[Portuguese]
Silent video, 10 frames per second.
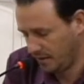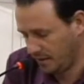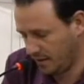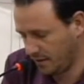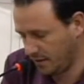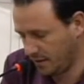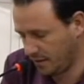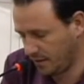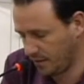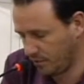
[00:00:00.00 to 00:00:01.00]
é,
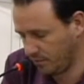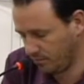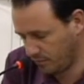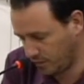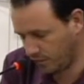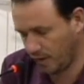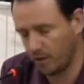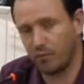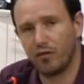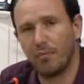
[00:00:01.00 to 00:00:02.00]
então
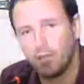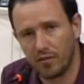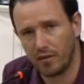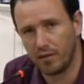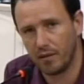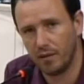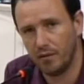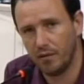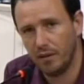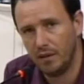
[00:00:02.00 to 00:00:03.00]
estaremos
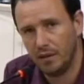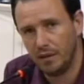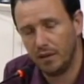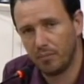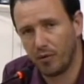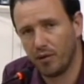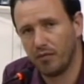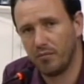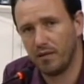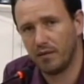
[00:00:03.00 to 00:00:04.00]
apresentando na
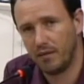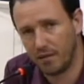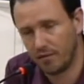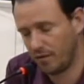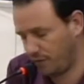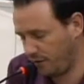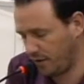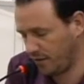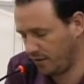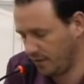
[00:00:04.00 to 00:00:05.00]
próxima
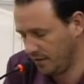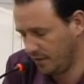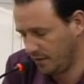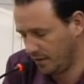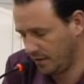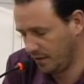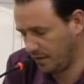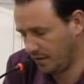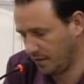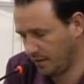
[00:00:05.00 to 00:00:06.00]
terça-feira,
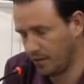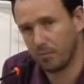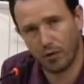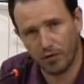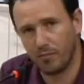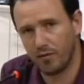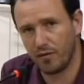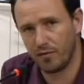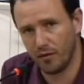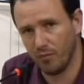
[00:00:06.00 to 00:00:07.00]
é, na próxima
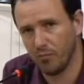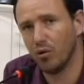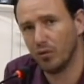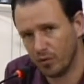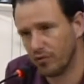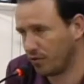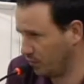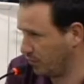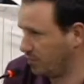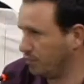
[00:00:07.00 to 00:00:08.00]
sessão. Boa noite a
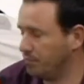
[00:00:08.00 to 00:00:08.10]
todos.